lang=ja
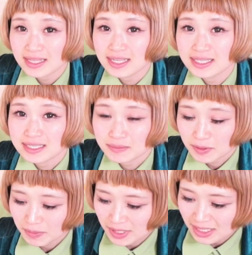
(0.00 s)
さんね質
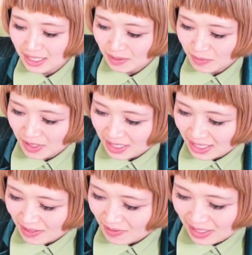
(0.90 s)
問皆さんにもらっ
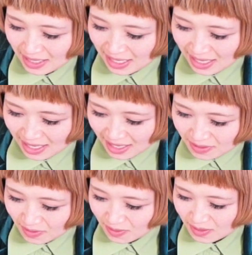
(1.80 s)
たのでね
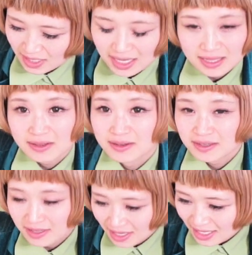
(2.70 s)
ちょっと時間の
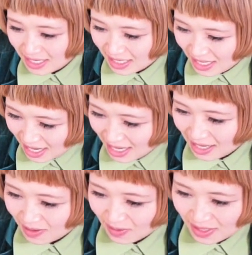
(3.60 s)
許す限りでは
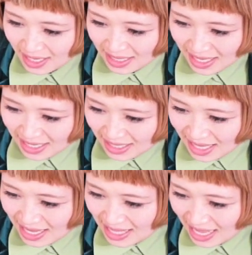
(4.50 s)
い答えていき
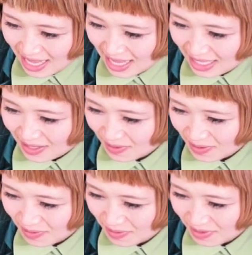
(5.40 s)
たいなと
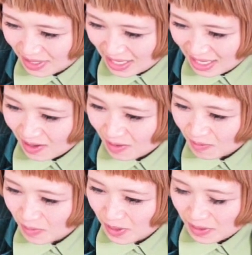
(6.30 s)
いうふうに
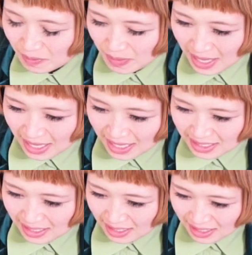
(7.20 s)
思い
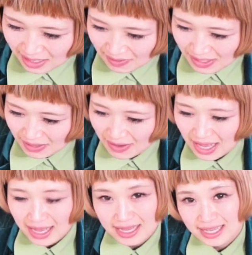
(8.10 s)
ますではで
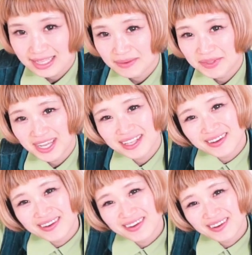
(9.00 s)
は行ってみたいと
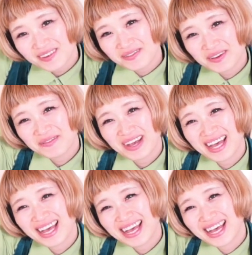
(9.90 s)
思い
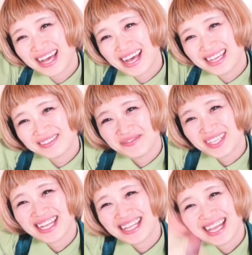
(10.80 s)
ます見て